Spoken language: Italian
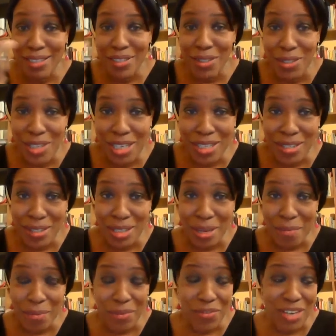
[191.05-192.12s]
l'ho scritto
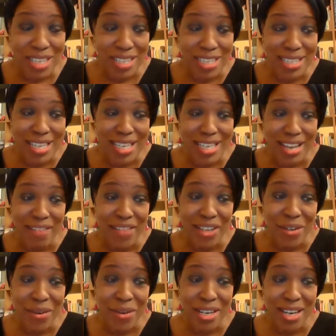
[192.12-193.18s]
tempo fa, se siete a
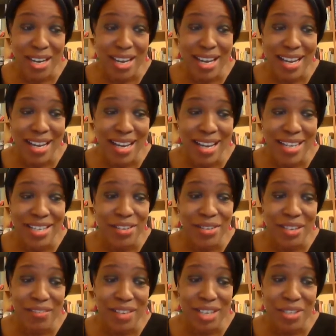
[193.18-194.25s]
Verona e io
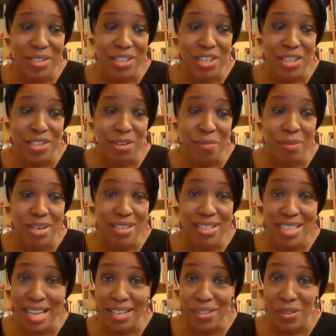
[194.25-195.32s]
li faccio al centro
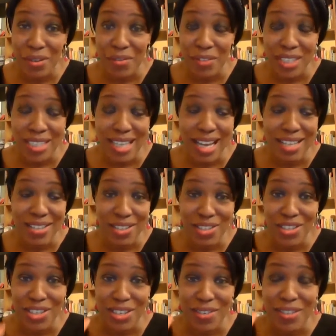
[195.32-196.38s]
Bernstein, sono
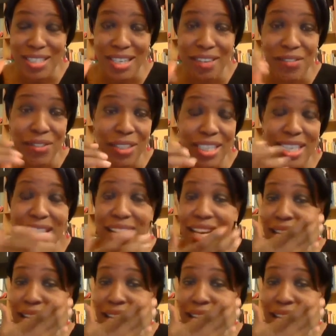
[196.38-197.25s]
fantastici, io andavo lì,